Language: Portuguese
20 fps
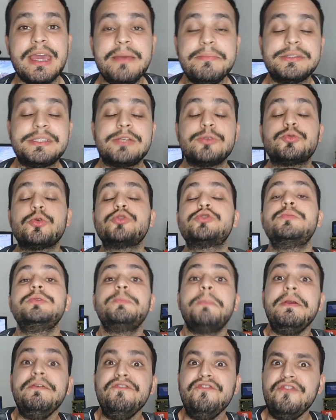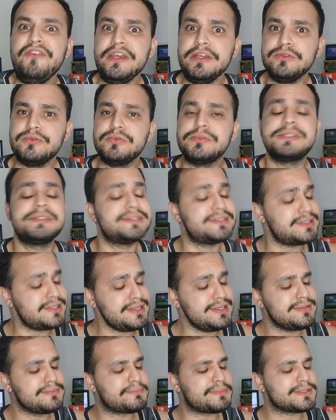Games. Sejam todos muito bem-vindos,
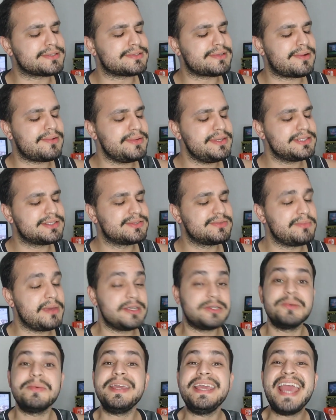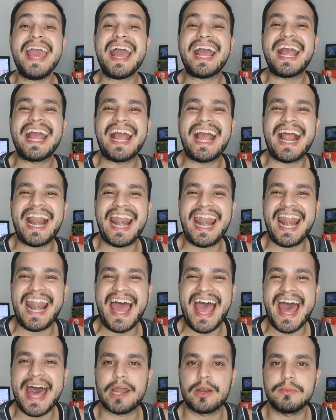sim, pessoal, isso mesmo. E é
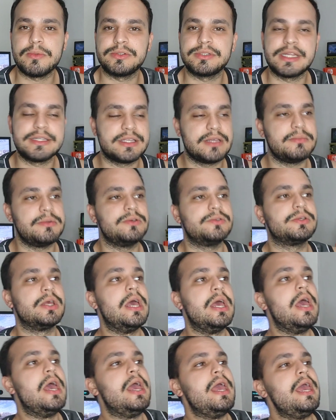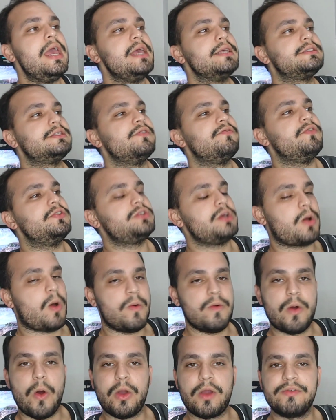Claro, meus grandes amigos. Esse vídeo
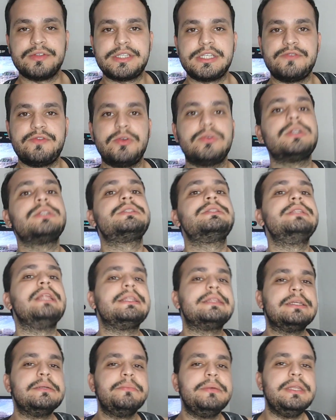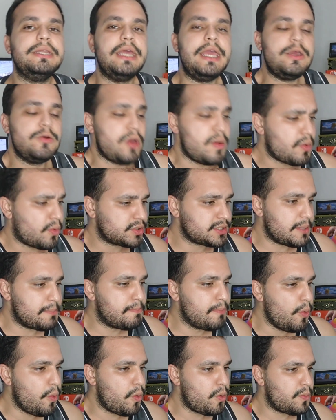é, é o que vocês viram na thumbnail. É uma
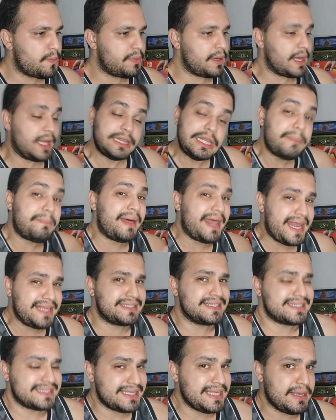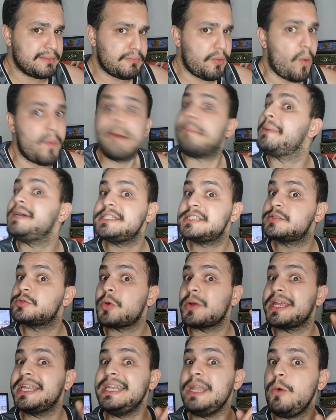coisa boba, até parece ser boba, mas
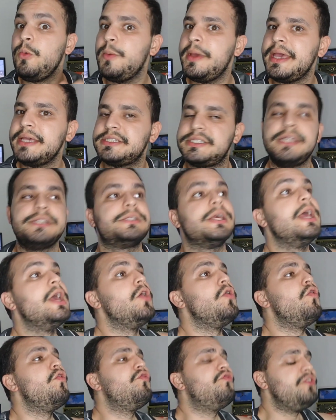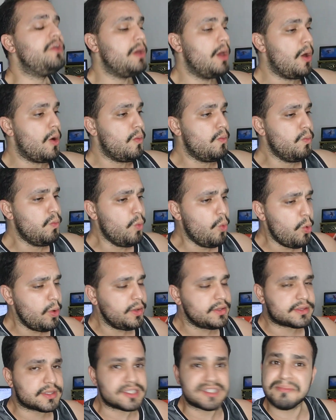só que não é, gente. Eu vi
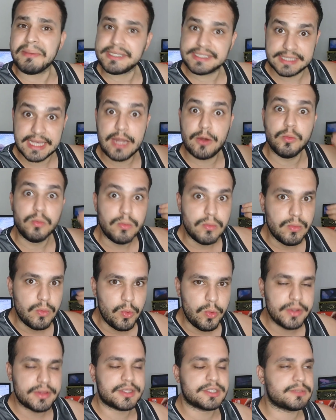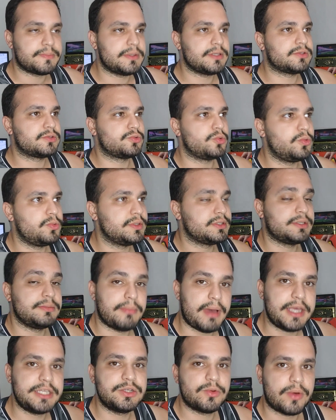muitas, mas sério, muitas
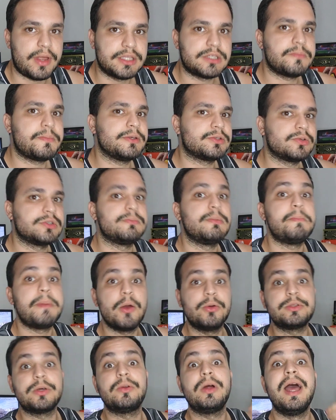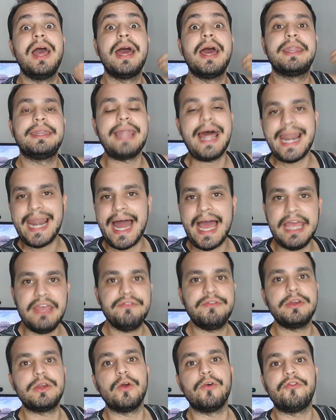pessoas, mais de 40 pessoas me perguntando na
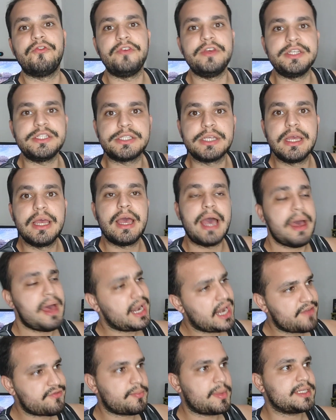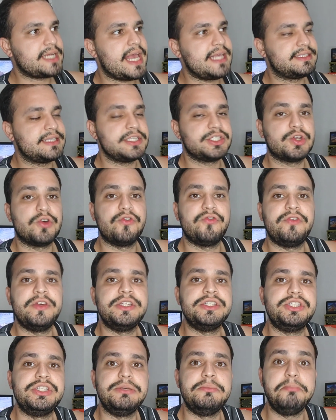live que eu fiz, a live mais recente que eu
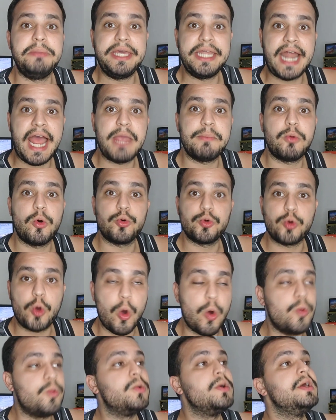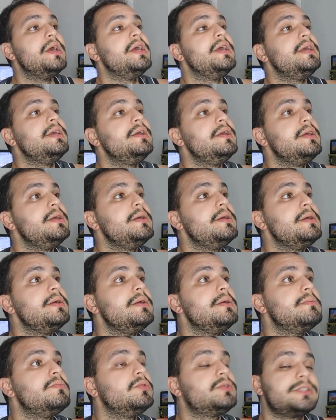fiz de Mirable Go,
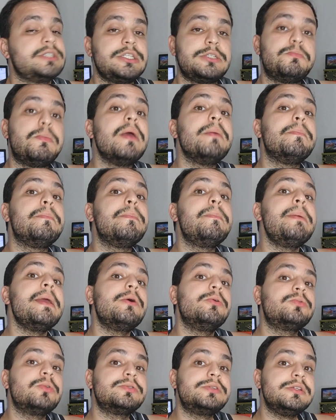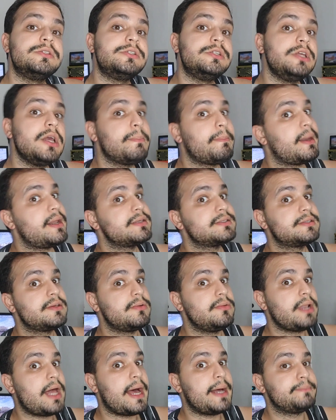e muita gente perguntou se tinha para
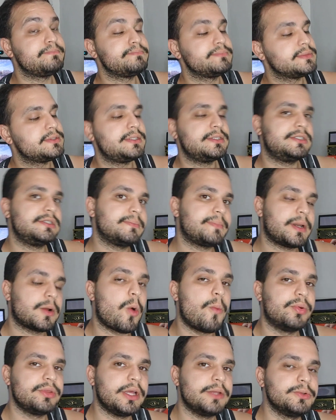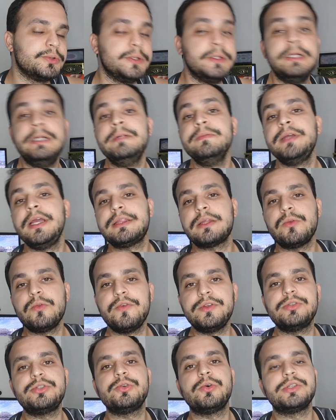celular, se tinha para computador.
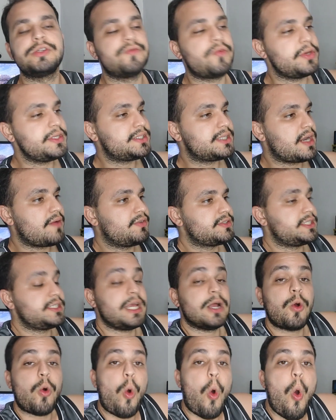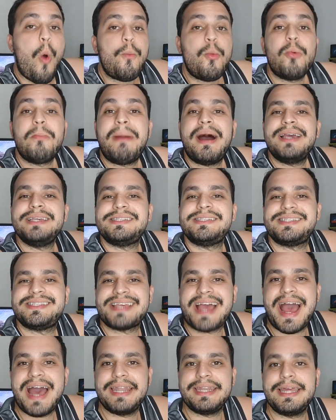Então no vídeo de hoje eu vou ensinar vocês a como
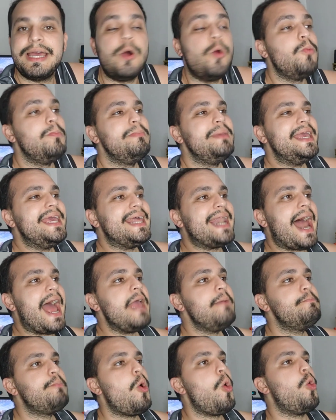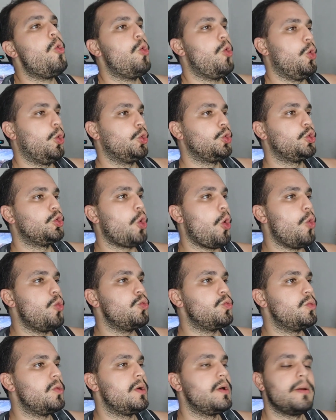baixar né, o Mirable
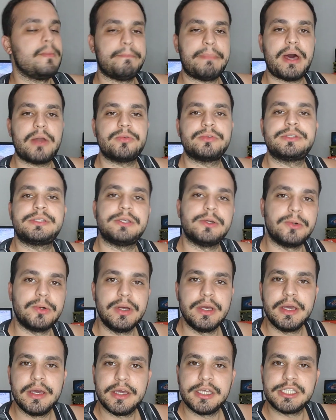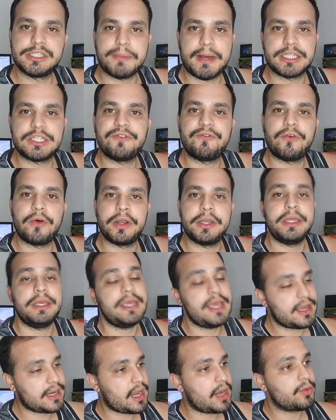Go para o seu
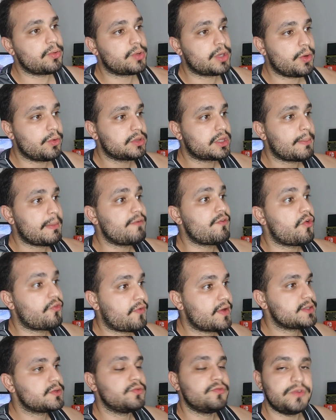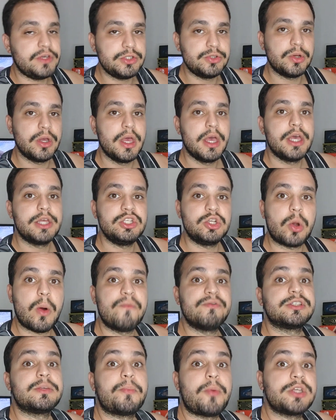smartphone. E é claro que eu também vou fazer um vídeo
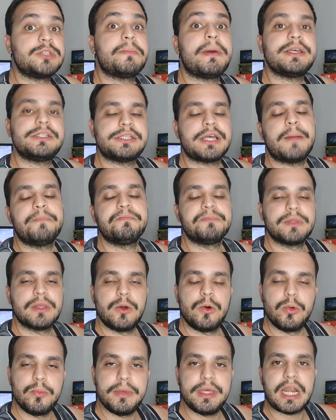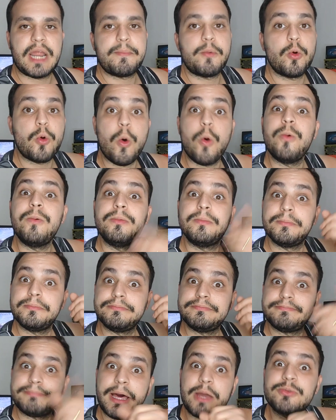de como você pode baixar o Mirable
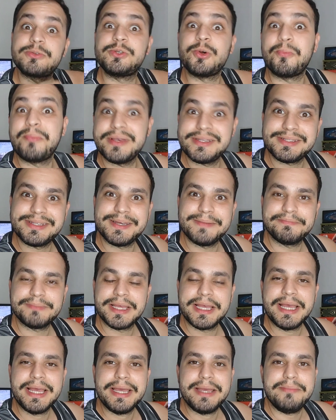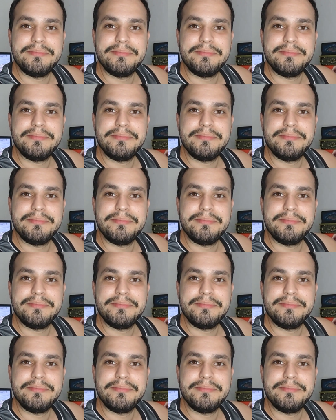Go para o seu PC.